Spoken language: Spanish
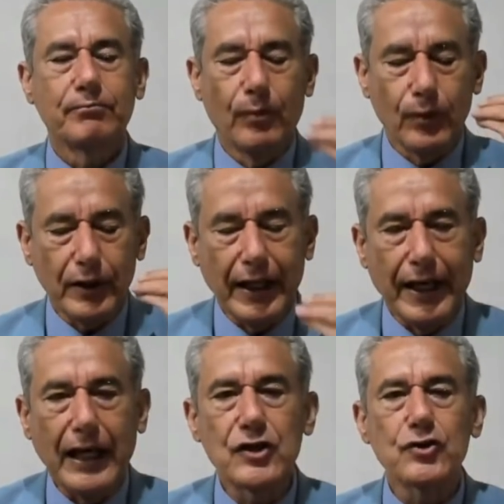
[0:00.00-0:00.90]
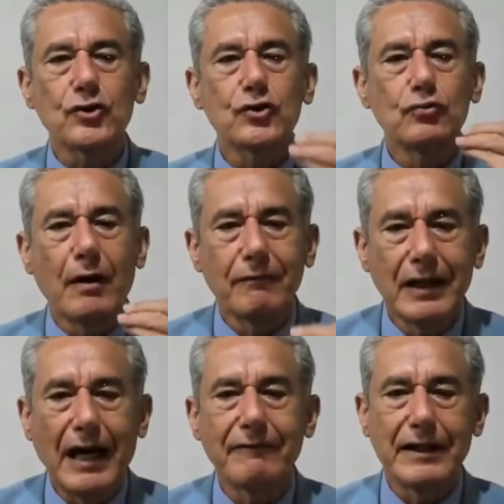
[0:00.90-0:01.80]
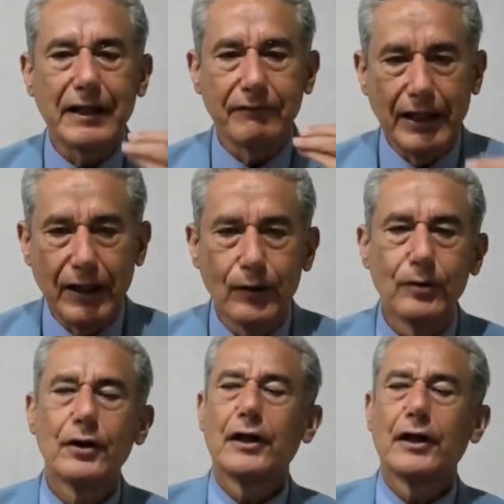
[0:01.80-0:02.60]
porque ellos no hablaban hebreo